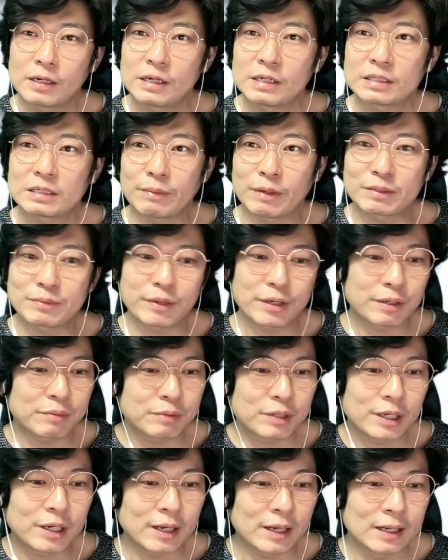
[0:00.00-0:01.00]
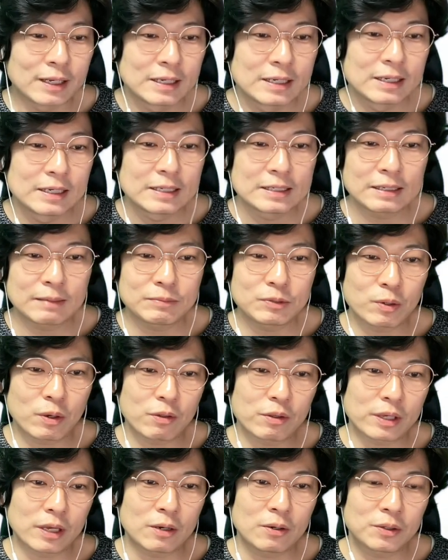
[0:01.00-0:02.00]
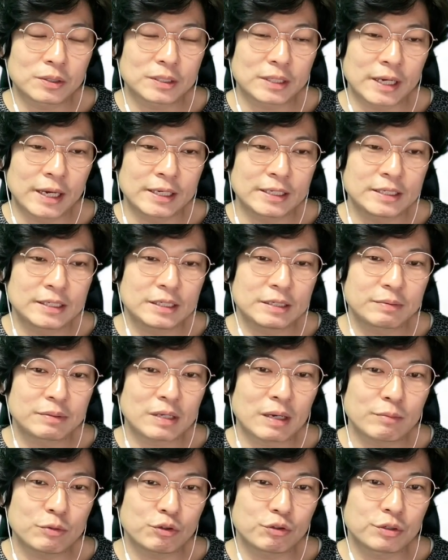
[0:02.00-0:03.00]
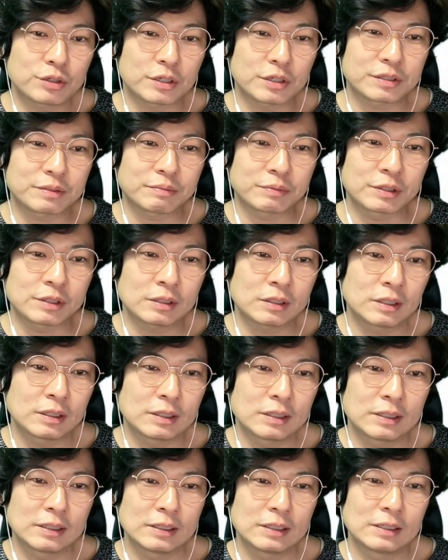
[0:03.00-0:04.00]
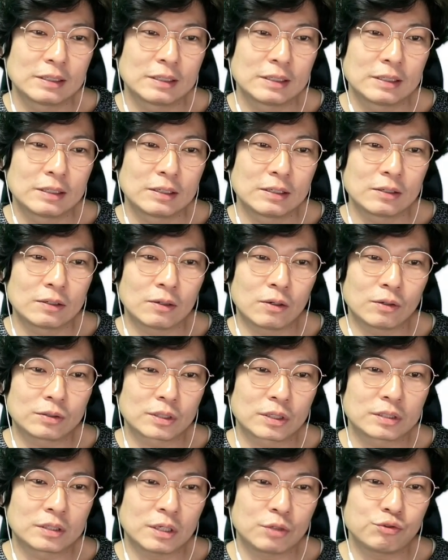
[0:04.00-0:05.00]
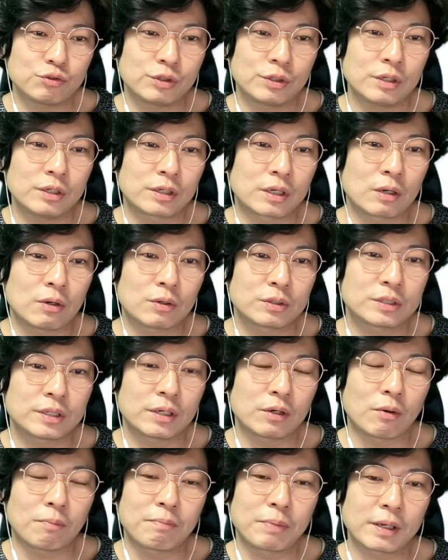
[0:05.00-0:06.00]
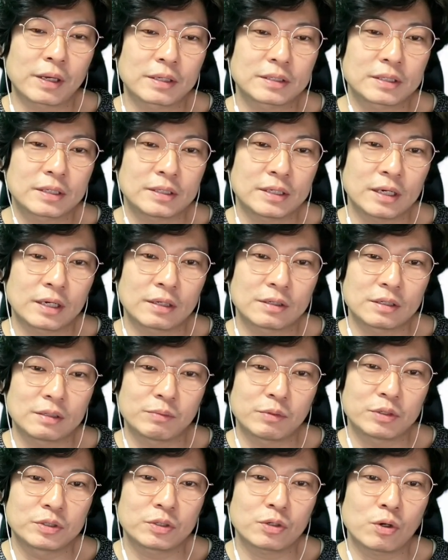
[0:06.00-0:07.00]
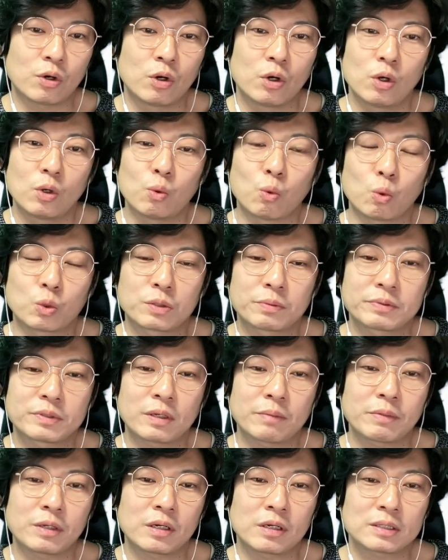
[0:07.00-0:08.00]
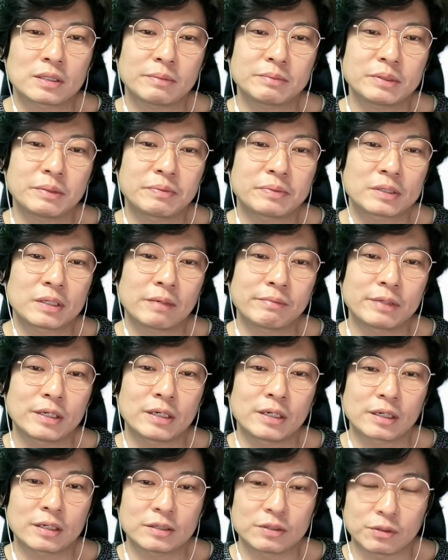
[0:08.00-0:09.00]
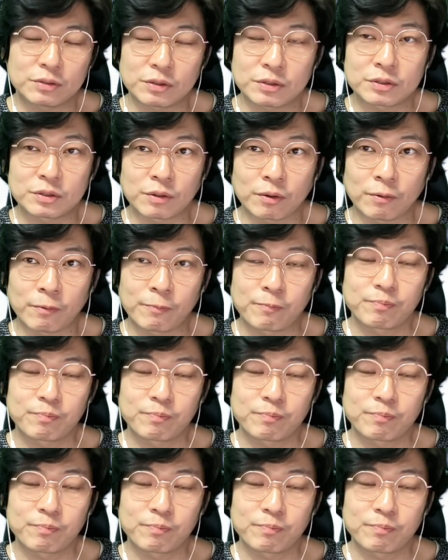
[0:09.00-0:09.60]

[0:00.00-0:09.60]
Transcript: 자 마지막 얘기입니다. 삼성에서 갤럭시 A73을 출시를 했습니다. 어, 제가 지난주에 갤럭시 A 언패킹서 이야기 드리면서 53이랑 33 이야기를 드렸었어요.